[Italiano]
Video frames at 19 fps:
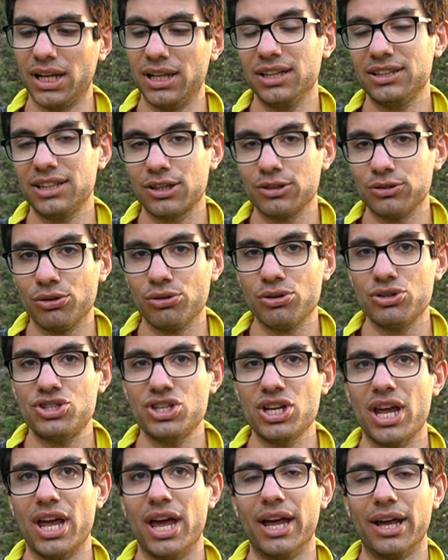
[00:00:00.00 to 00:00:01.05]
Le
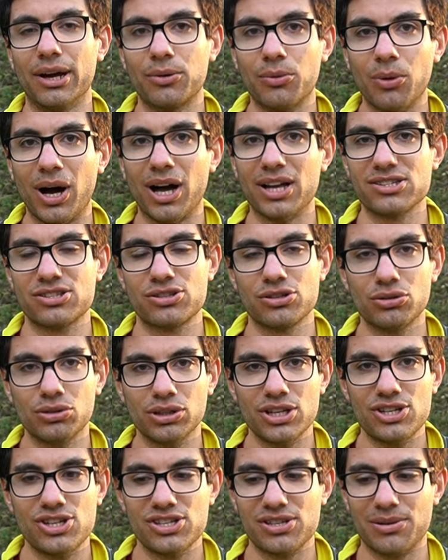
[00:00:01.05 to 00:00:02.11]
tecnologie qua sono
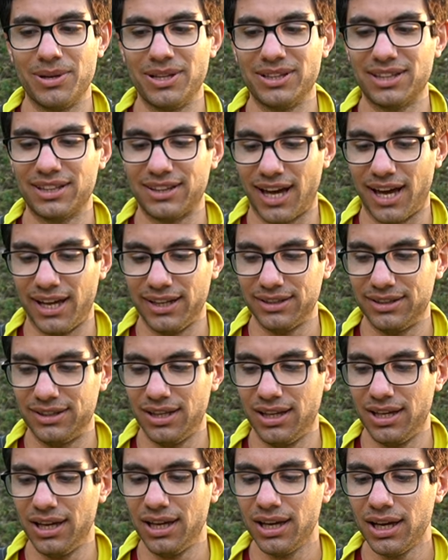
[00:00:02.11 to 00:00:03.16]
decisamente
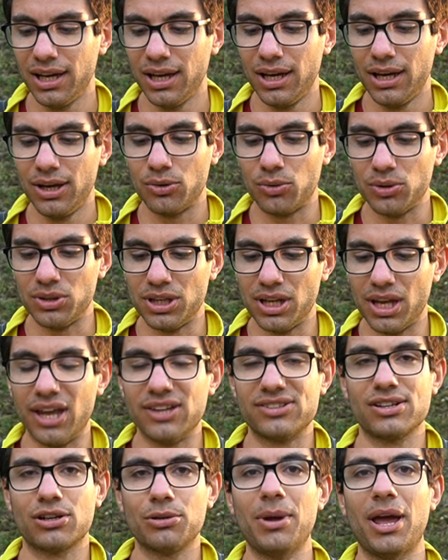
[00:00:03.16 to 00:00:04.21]
tante, quindi
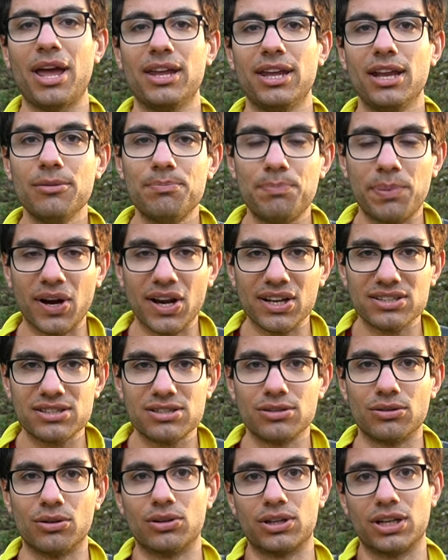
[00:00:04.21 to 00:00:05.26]
secondo me il
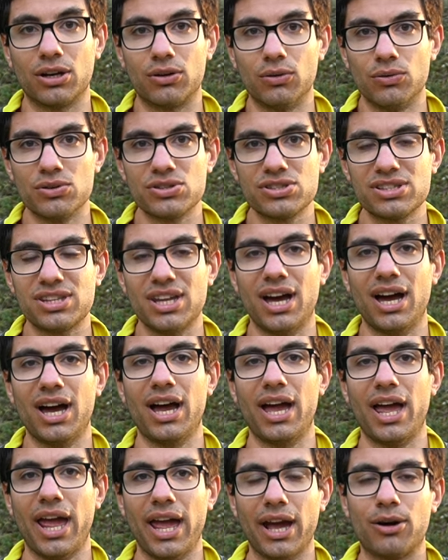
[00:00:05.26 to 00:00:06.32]
prezzo che
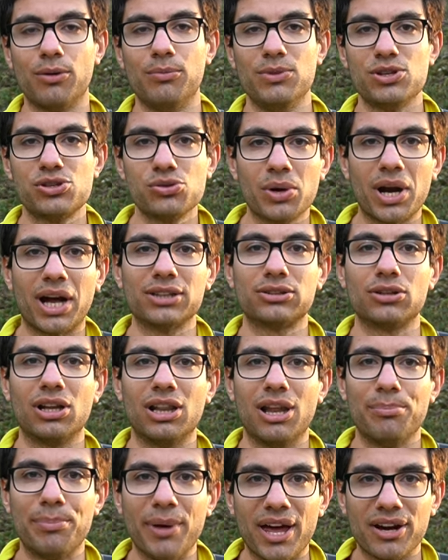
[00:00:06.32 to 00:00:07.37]
costa è commisurato
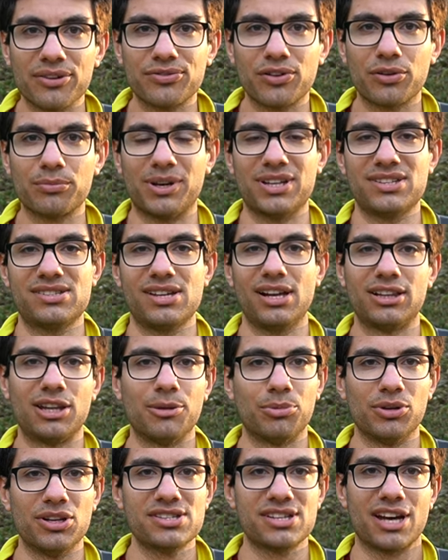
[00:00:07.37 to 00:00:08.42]
alle performance, al
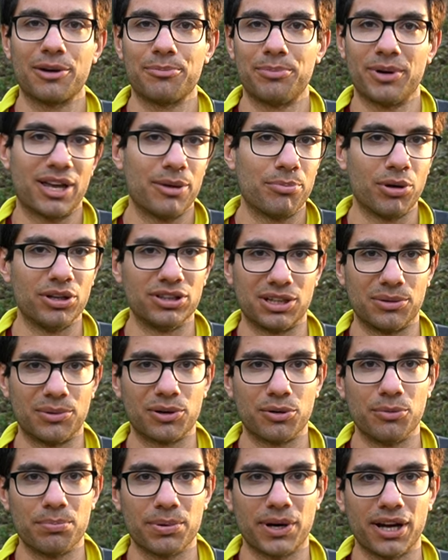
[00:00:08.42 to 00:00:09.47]
tipo di scarpa che poi andremo a
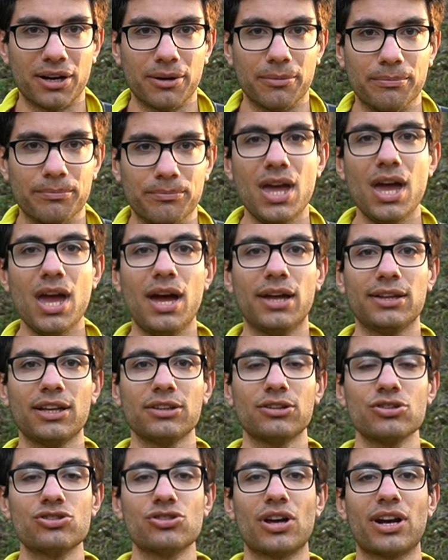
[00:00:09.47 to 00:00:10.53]
comprare.
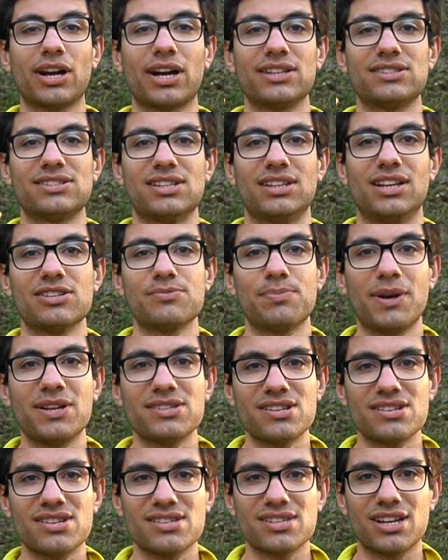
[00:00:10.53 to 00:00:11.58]
Detto ciò ragazzi, la
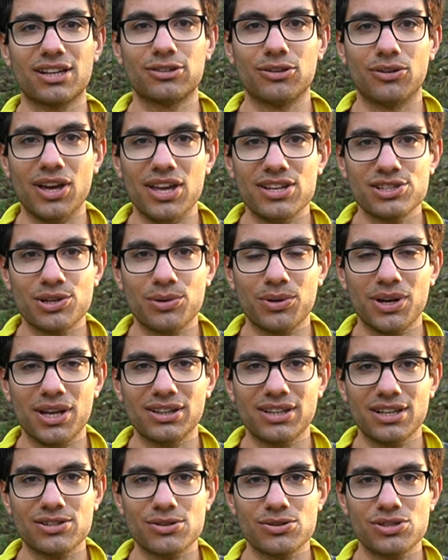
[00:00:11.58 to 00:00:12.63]
speranza sia stato
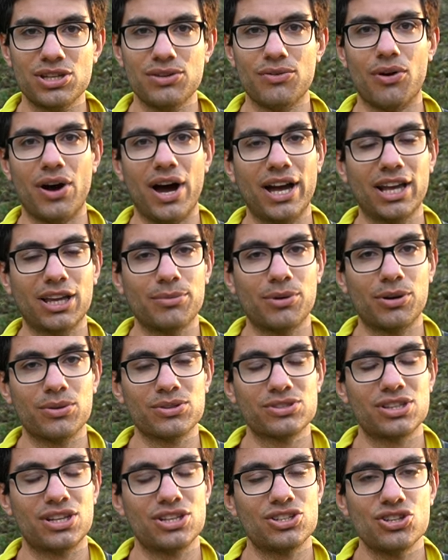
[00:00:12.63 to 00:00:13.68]
esauriente e esaustivo anche per
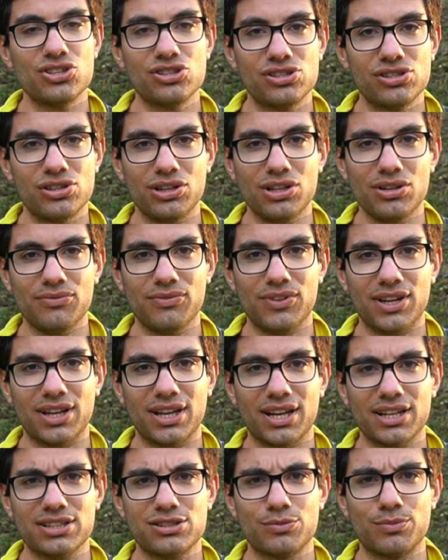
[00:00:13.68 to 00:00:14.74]
questa recensione, vi
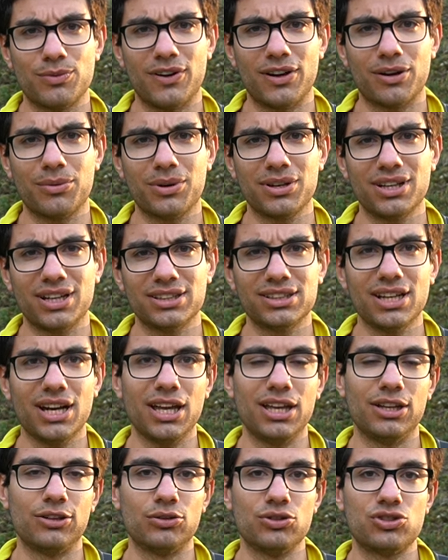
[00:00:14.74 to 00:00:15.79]
ringrazio per la guardata
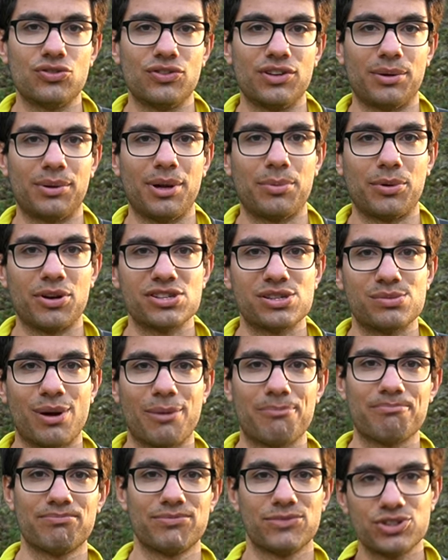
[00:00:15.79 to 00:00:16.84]
e noi ci vediamo alla prossima.
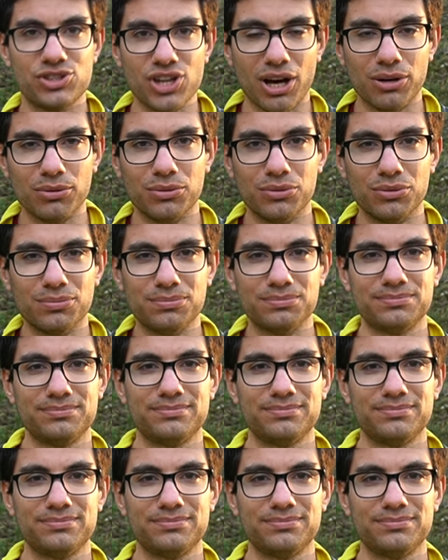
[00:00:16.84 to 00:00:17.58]
Ciao!